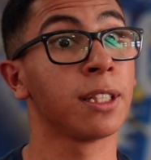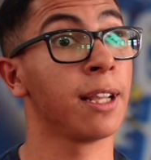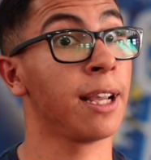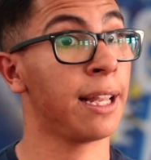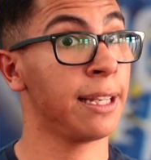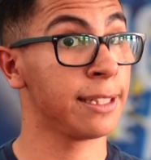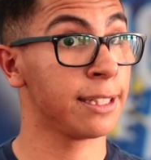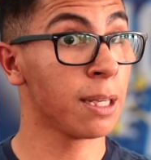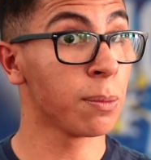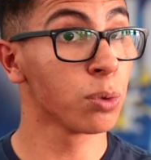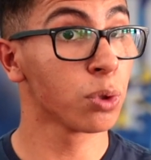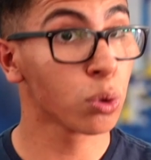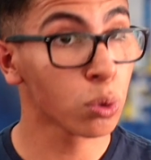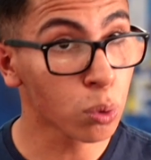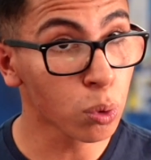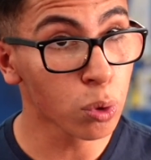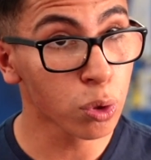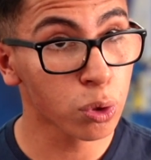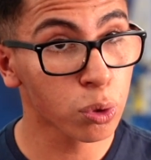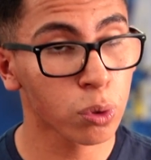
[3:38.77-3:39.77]
realizamos
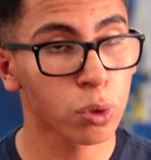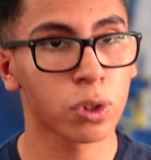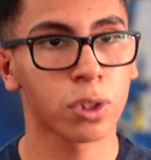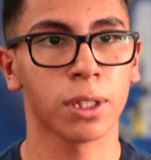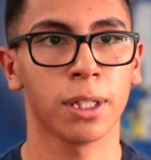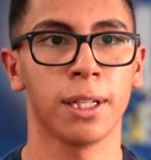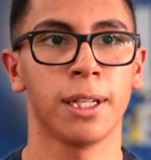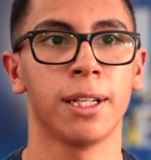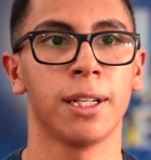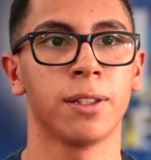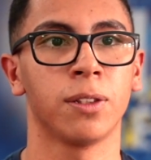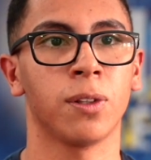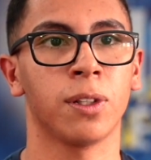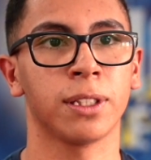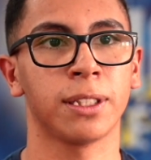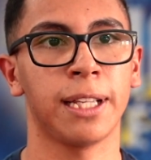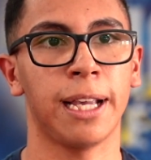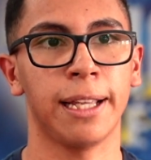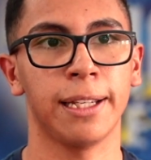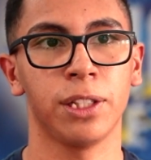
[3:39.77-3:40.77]
cursos,
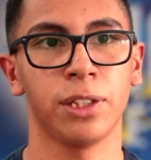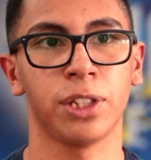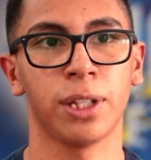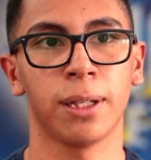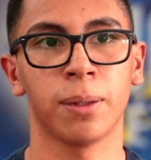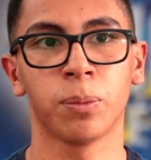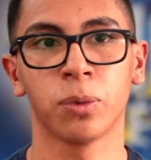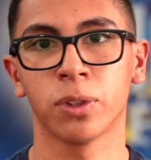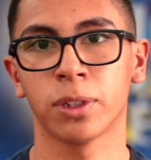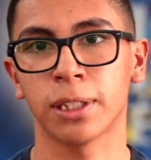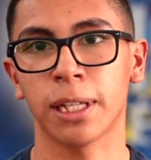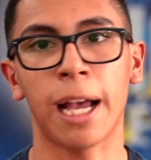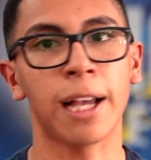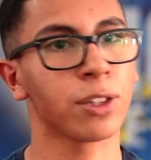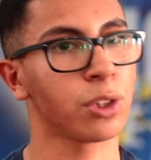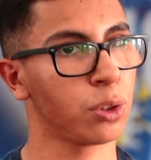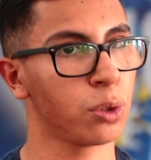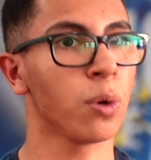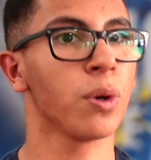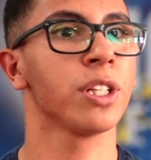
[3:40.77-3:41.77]
nós realizamos
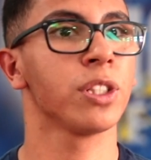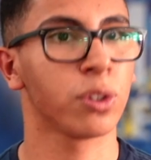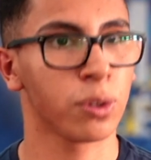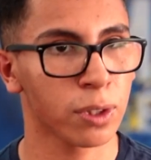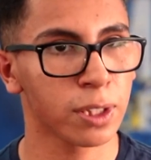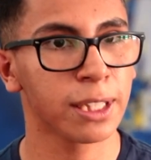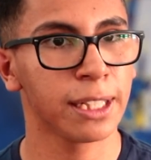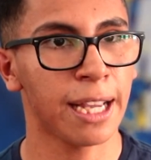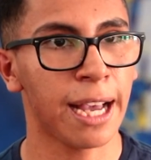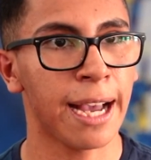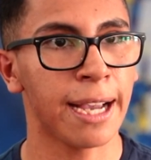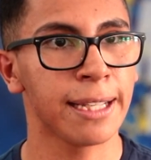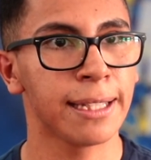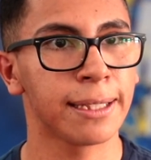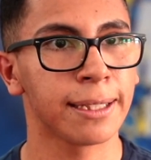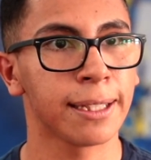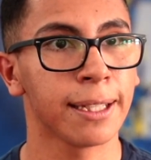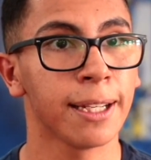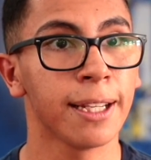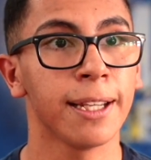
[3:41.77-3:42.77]
ações
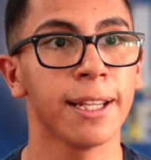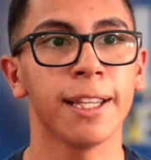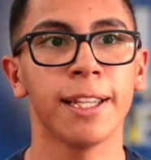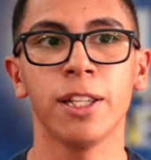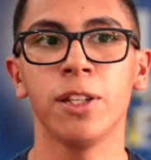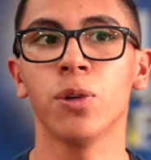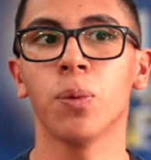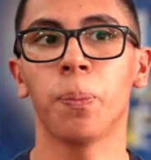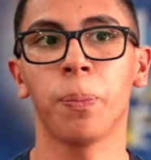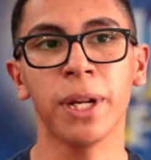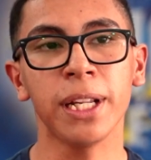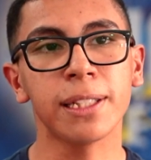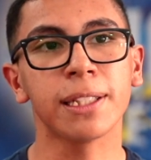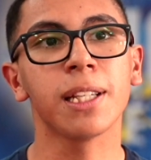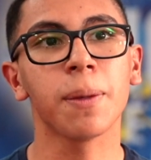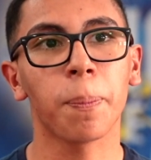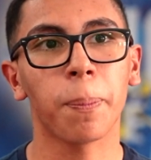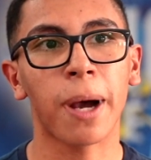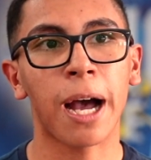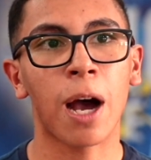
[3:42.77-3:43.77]
sociais e o
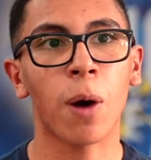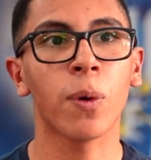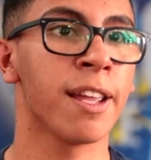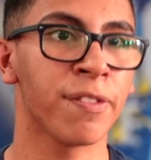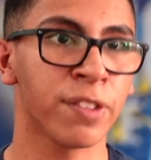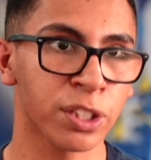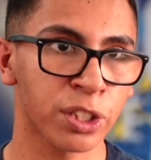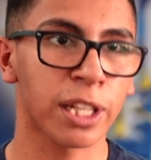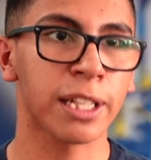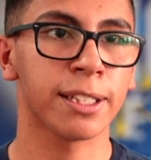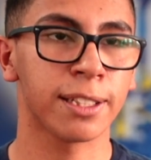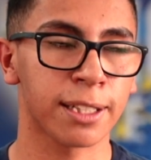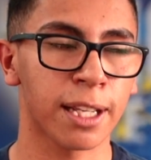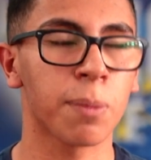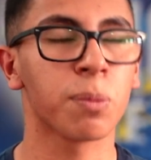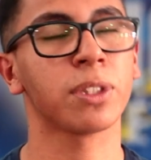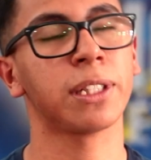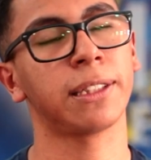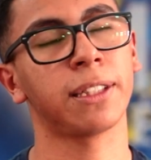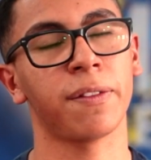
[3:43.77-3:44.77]
principal,
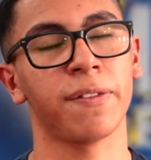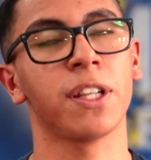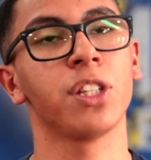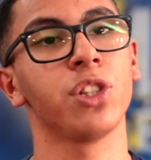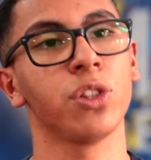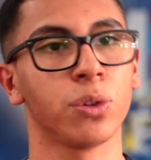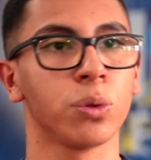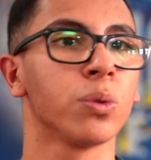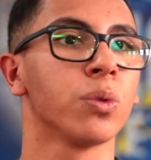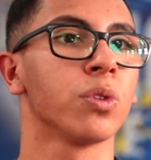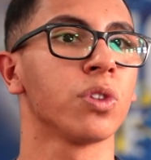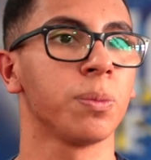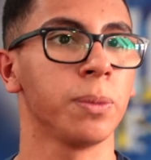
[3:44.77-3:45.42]
evangelizamos através de estudos